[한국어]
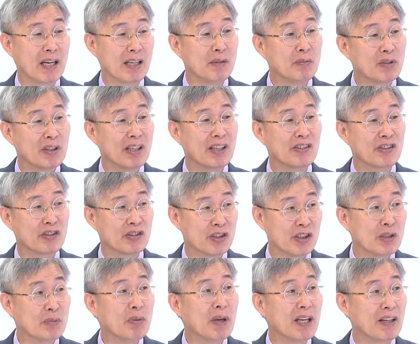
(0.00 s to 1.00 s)
임상에서
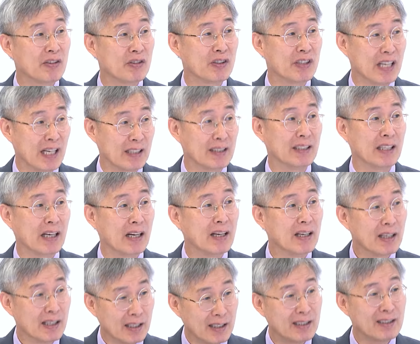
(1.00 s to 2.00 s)
실패했을 약이다.
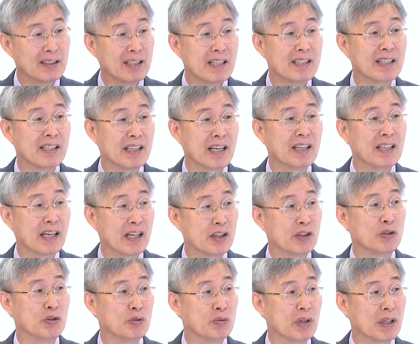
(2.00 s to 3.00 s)
이렇게 이제 얘기하는
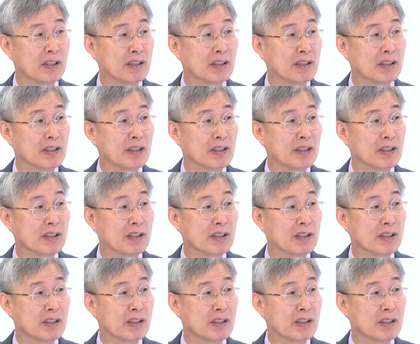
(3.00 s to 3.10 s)
이유가